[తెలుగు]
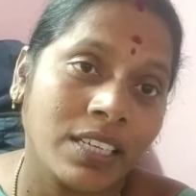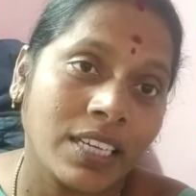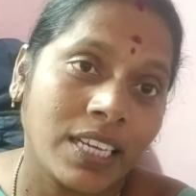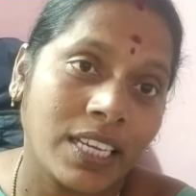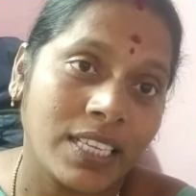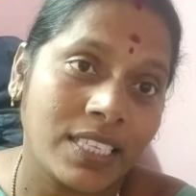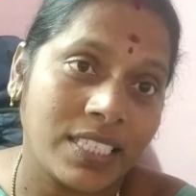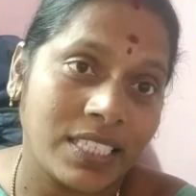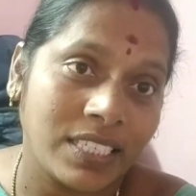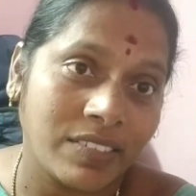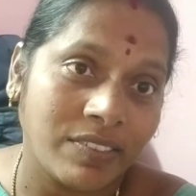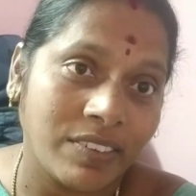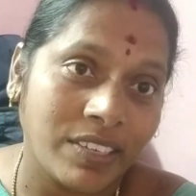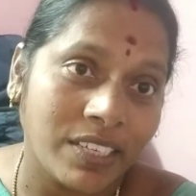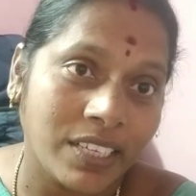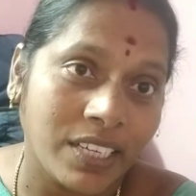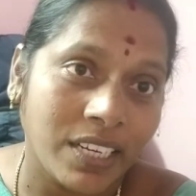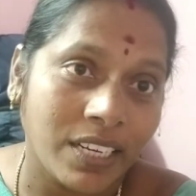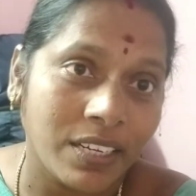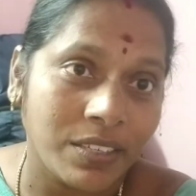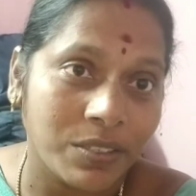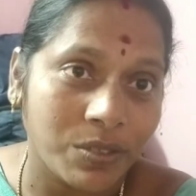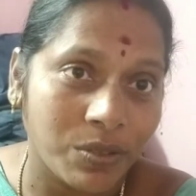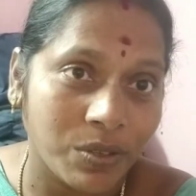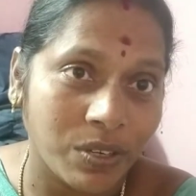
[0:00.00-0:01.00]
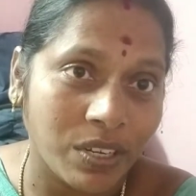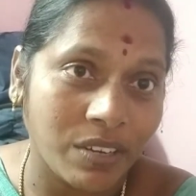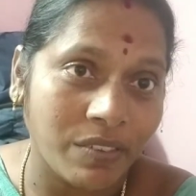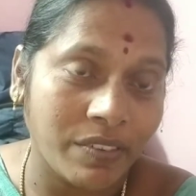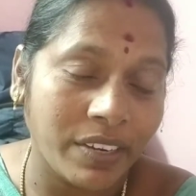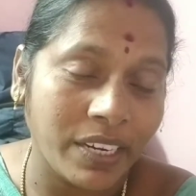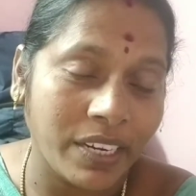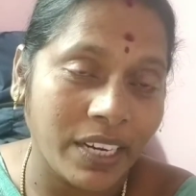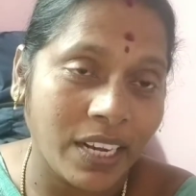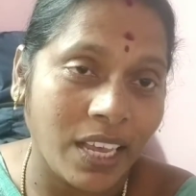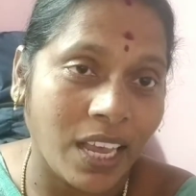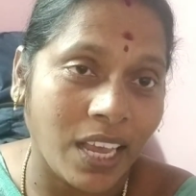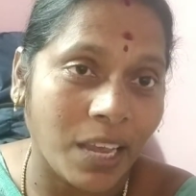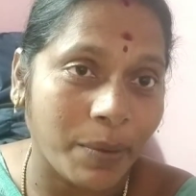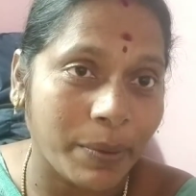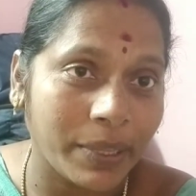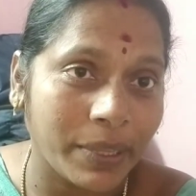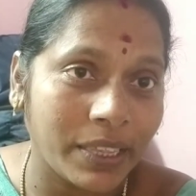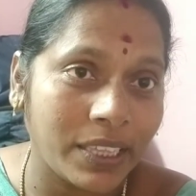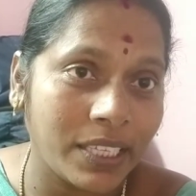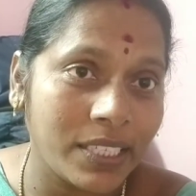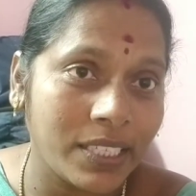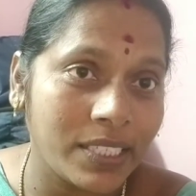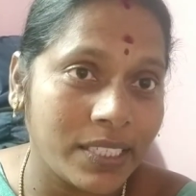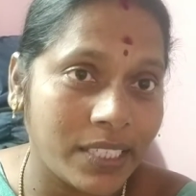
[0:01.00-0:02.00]
కష్టమైన సుఖమైన
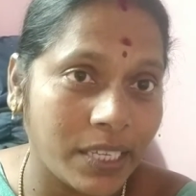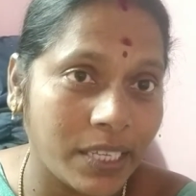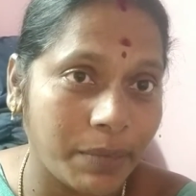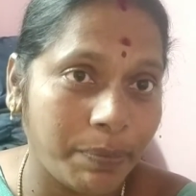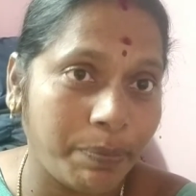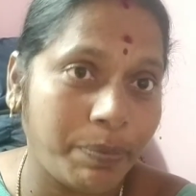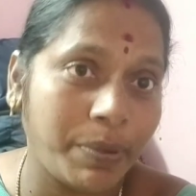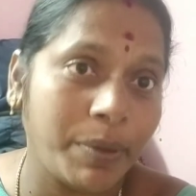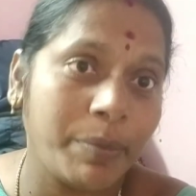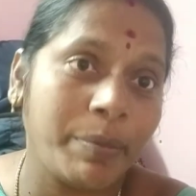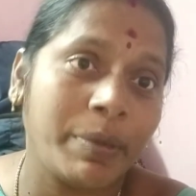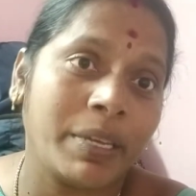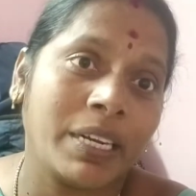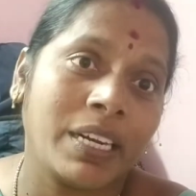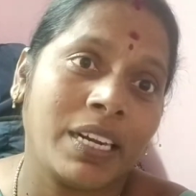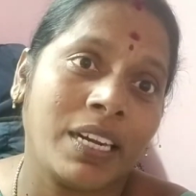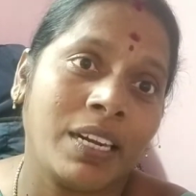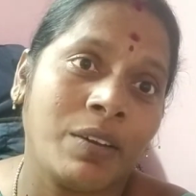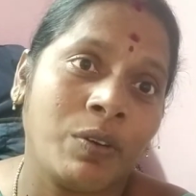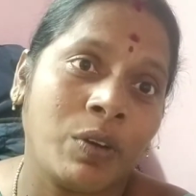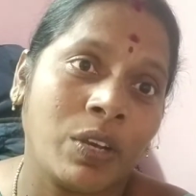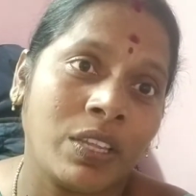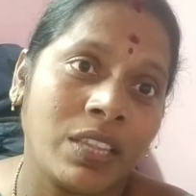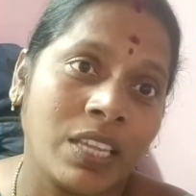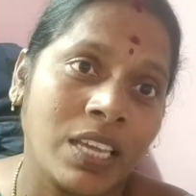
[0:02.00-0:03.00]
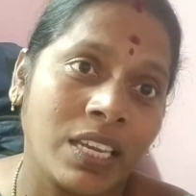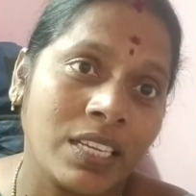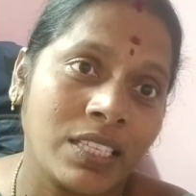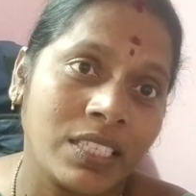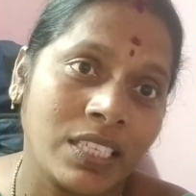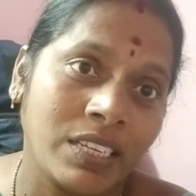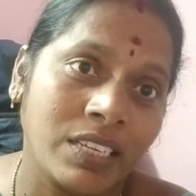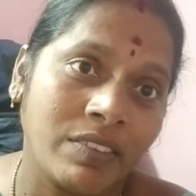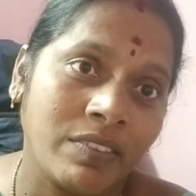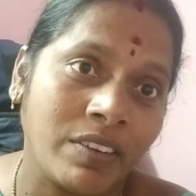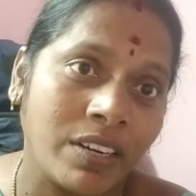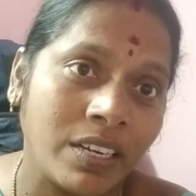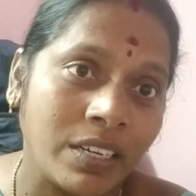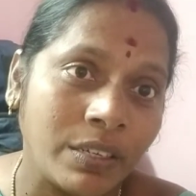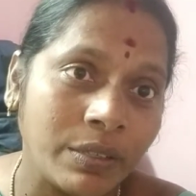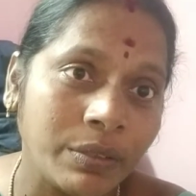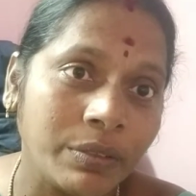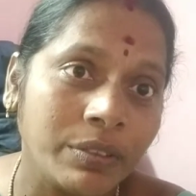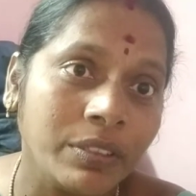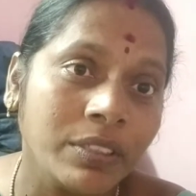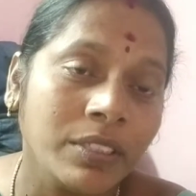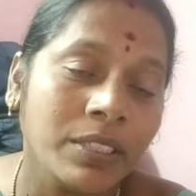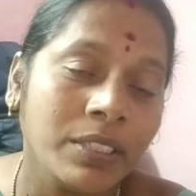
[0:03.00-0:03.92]
అబద్ధం చెప్పి మనల్ని ఓదార్చే వాళ్ళు